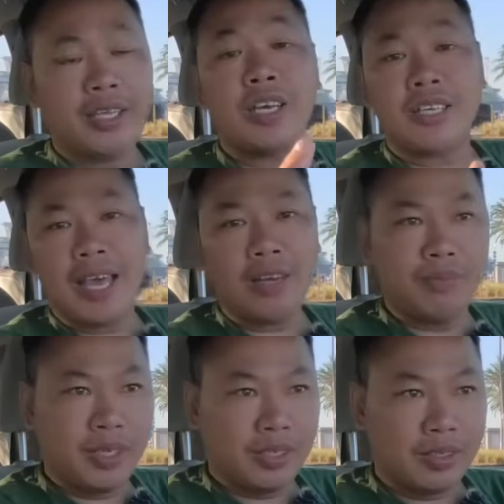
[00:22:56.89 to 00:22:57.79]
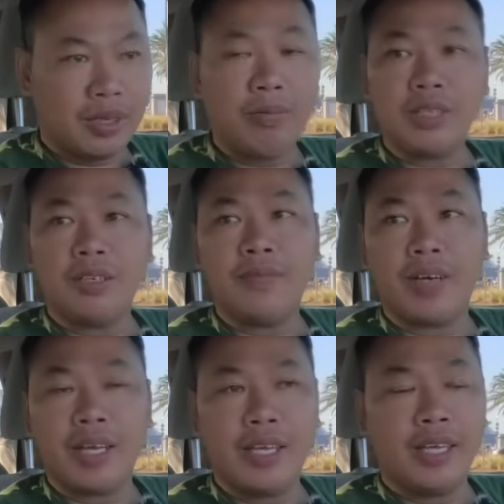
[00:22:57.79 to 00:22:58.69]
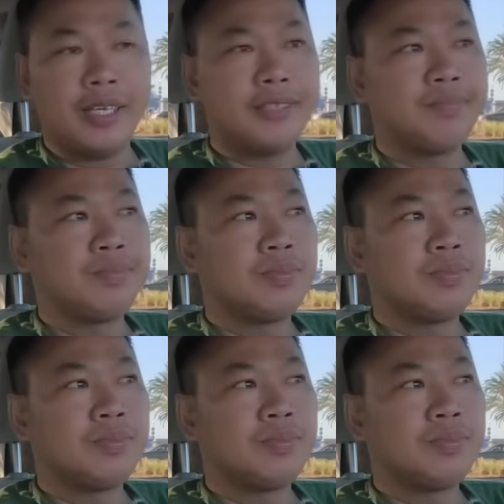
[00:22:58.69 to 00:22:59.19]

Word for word: cái trực giác của mình không có tin vào cái à,